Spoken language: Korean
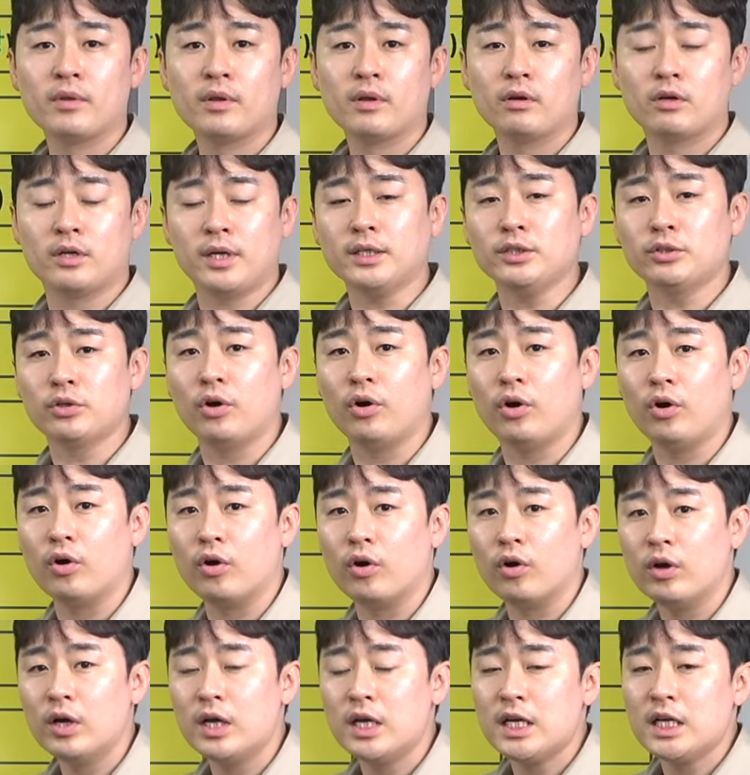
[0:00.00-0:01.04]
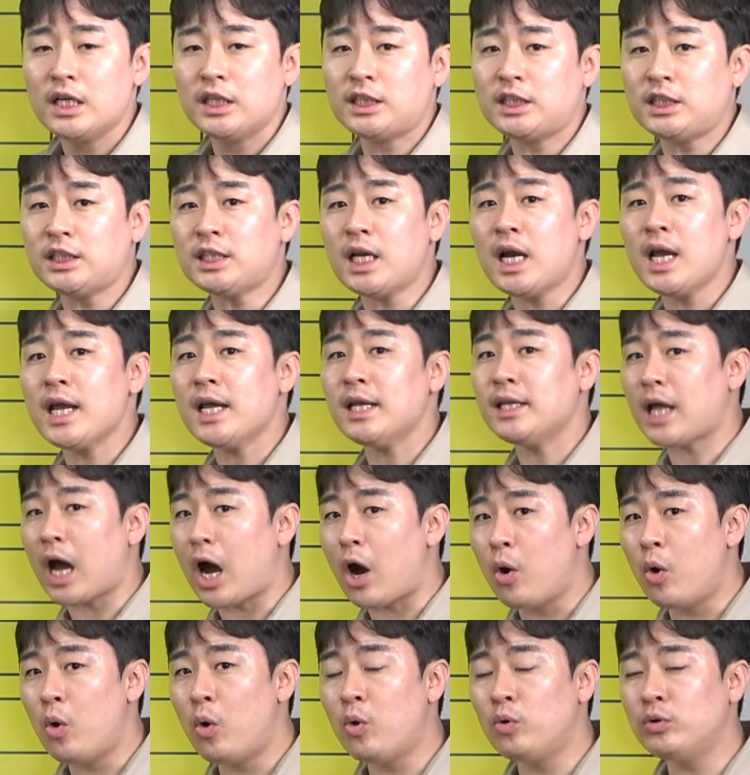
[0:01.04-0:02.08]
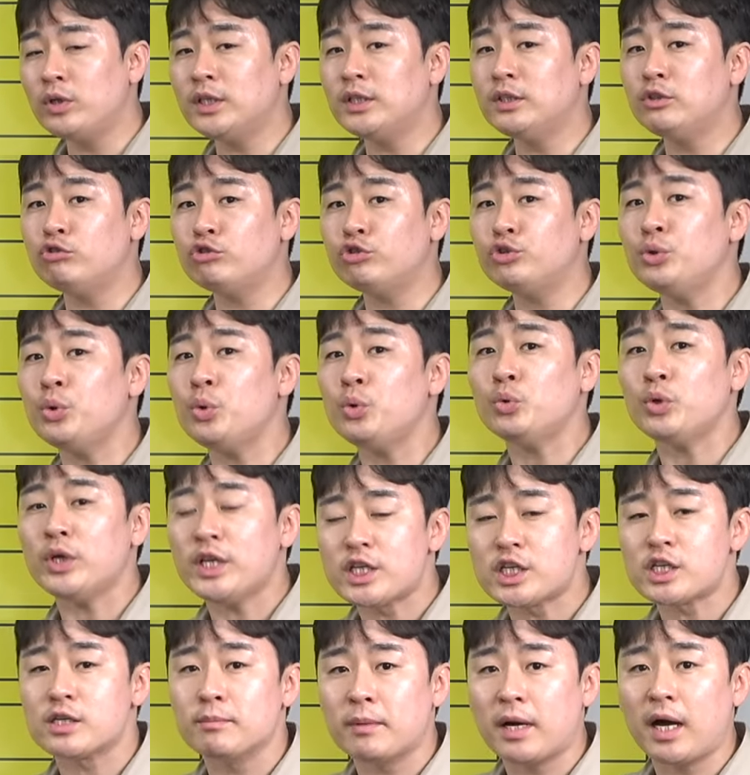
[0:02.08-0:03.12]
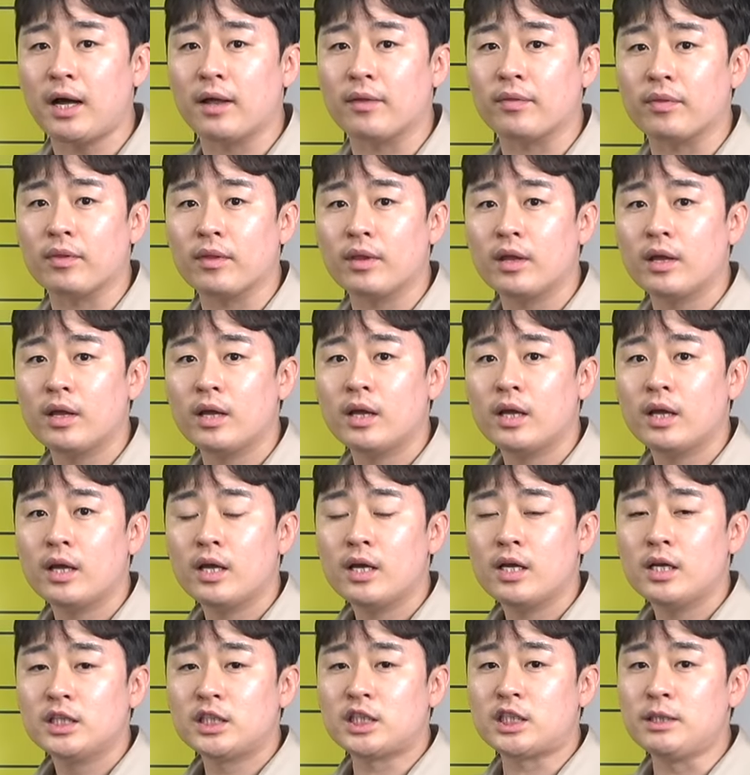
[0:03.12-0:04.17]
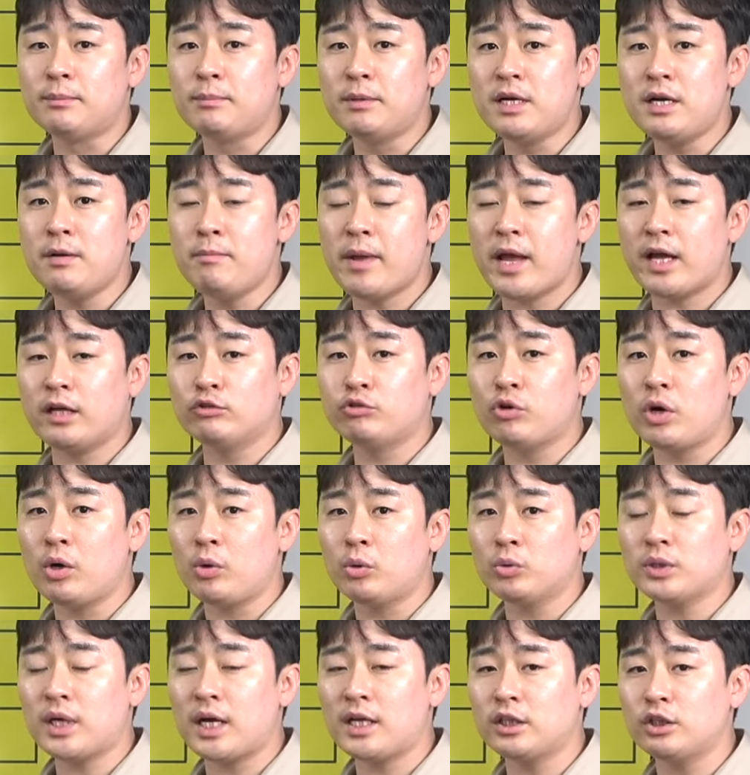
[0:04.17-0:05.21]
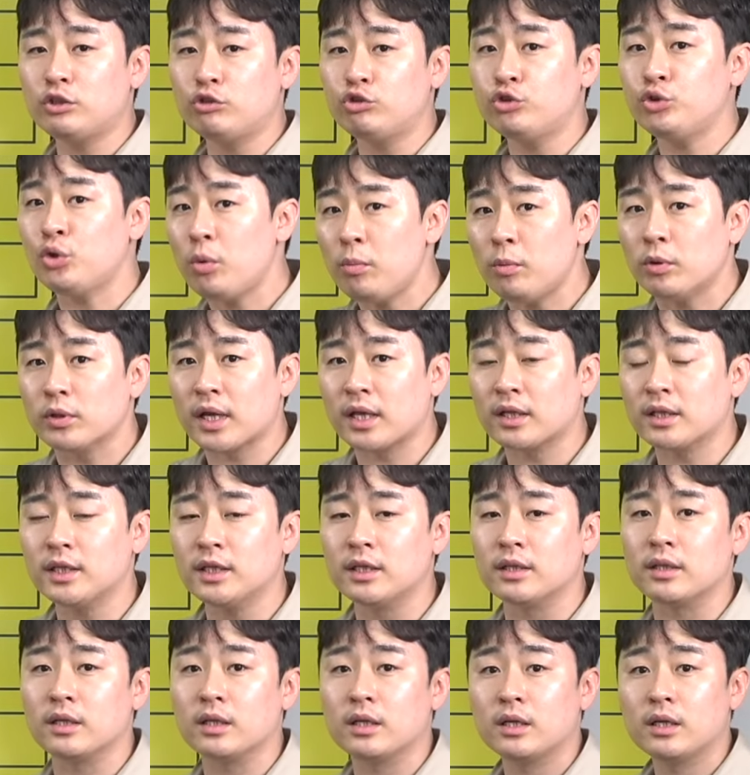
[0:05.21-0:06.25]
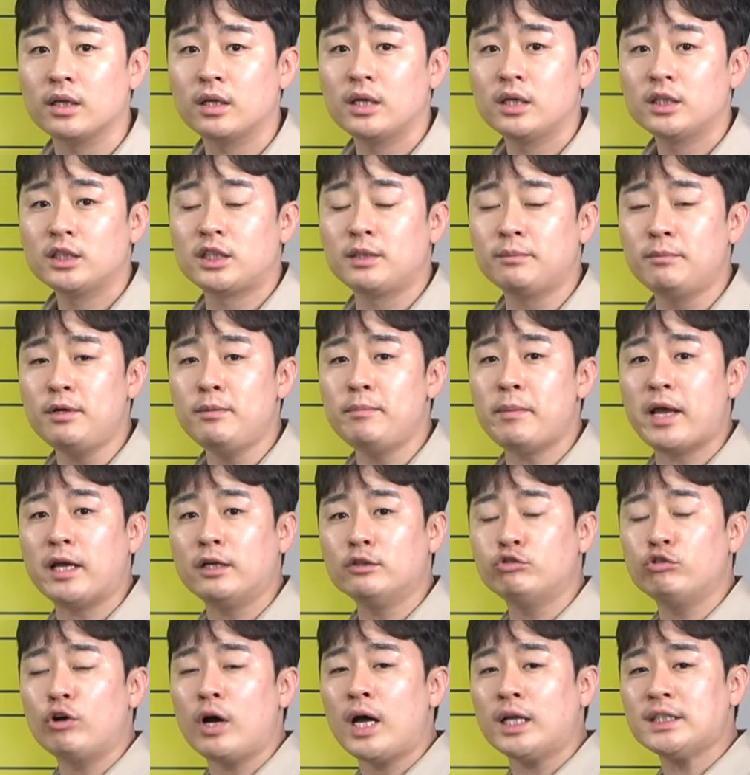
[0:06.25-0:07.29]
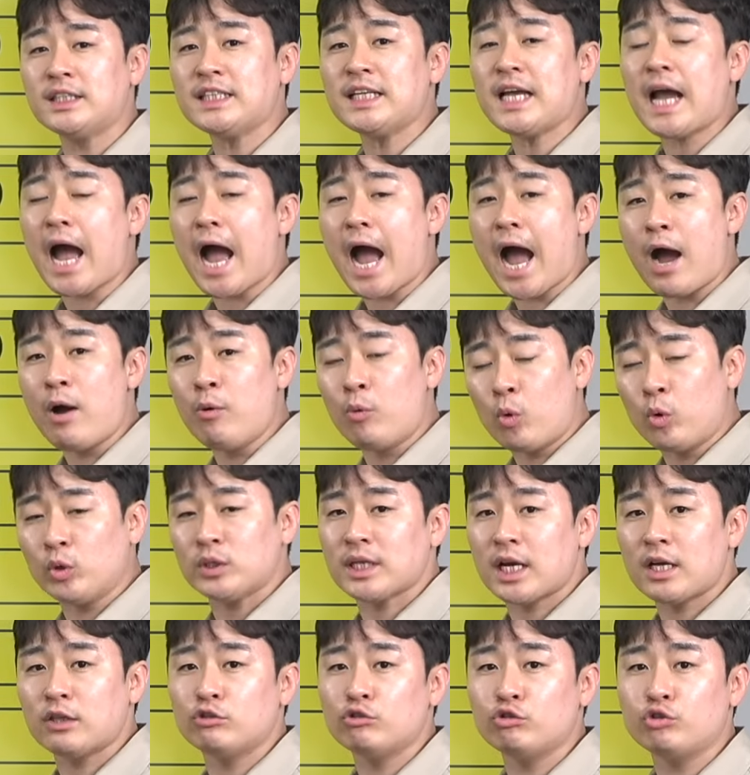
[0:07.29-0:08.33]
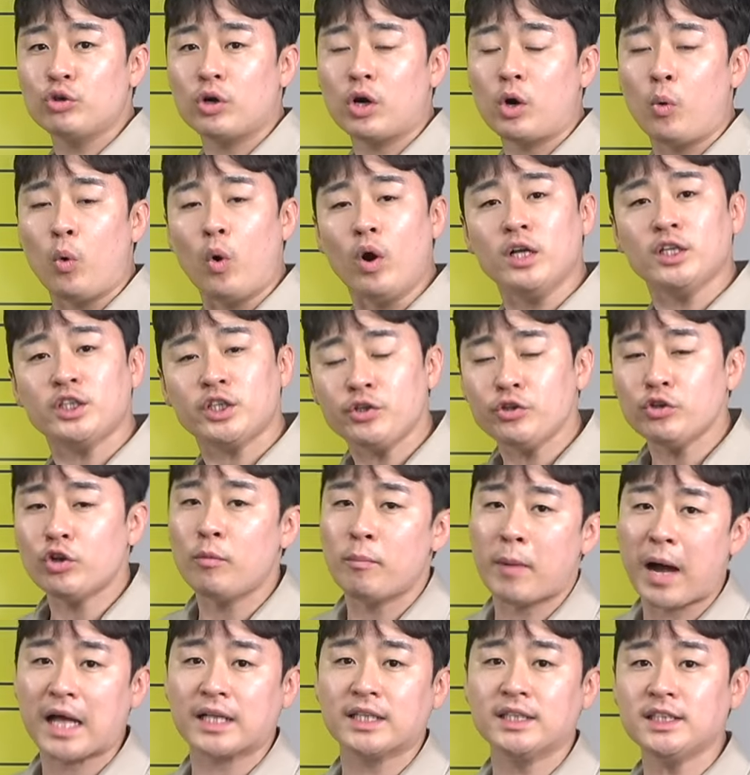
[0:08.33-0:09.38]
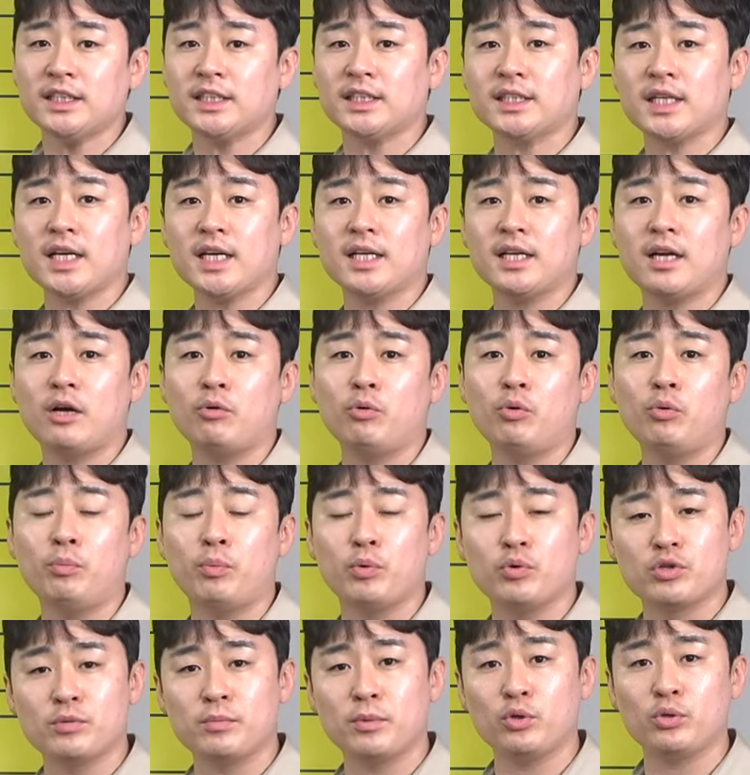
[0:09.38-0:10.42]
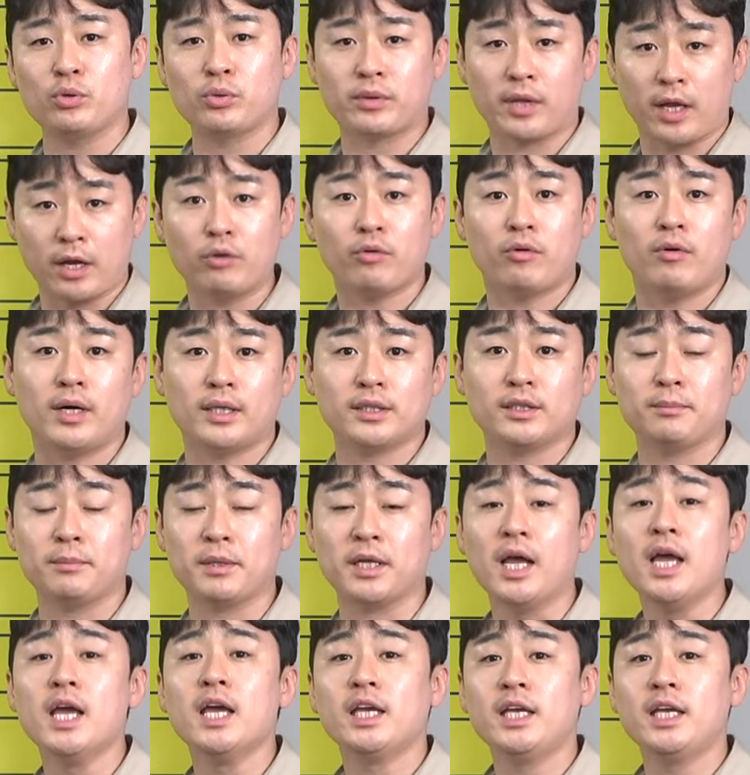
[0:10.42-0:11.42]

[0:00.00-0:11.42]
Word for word: 그래서 시장에 나오는 수요도 있지만 집을 매수하고자 하는 수요보다는 집을 매수하지 않고자 하는 수요가 훨씬 더 많은 시장이라고 보시면 될 것 같습니다.